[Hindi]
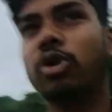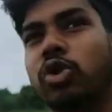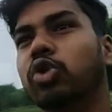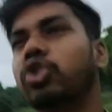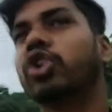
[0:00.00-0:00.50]

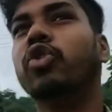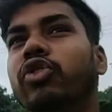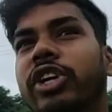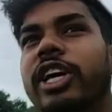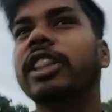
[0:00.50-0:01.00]
लोग सोच रहे
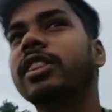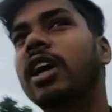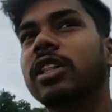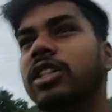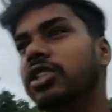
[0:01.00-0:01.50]
होंगे ये
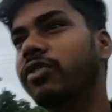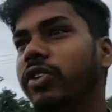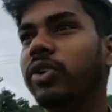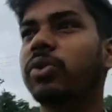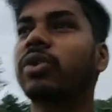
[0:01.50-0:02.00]
इतना दिन से
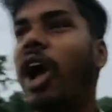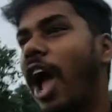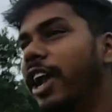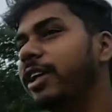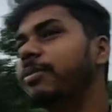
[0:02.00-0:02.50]
वीडियो
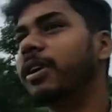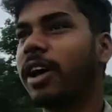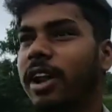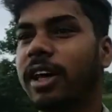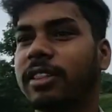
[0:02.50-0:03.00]
काहे नहीं
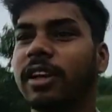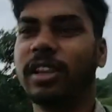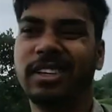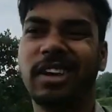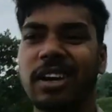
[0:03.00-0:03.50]
बना रहा
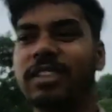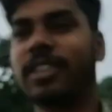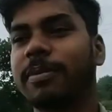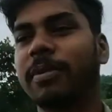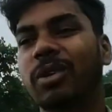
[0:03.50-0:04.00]
था इसका
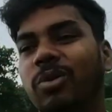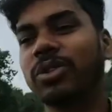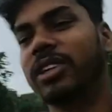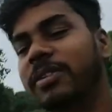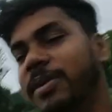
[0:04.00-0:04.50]
रीज़न मैं
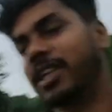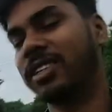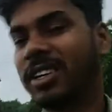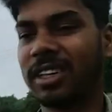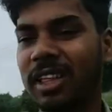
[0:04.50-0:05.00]
खुद नहीं
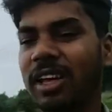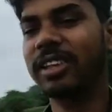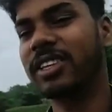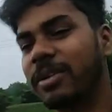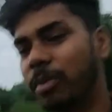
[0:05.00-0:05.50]
बता सकता
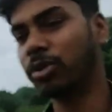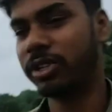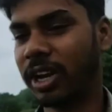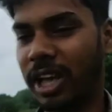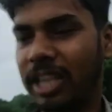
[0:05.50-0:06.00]
रीज़न
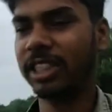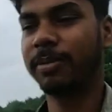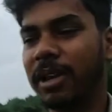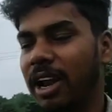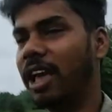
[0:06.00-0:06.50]
बहुत सारा एक
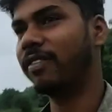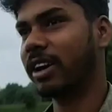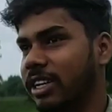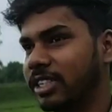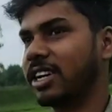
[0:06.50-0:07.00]
दिन मैं
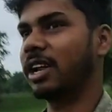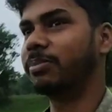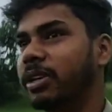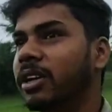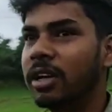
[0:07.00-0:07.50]
लाइव आके
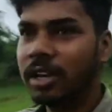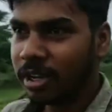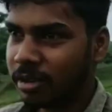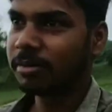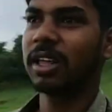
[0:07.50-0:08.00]
इंस्टाग्राम पे
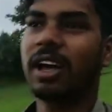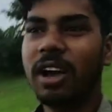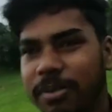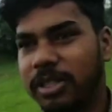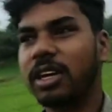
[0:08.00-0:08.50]

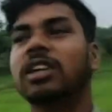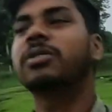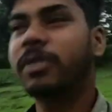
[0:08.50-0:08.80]
बताया भी था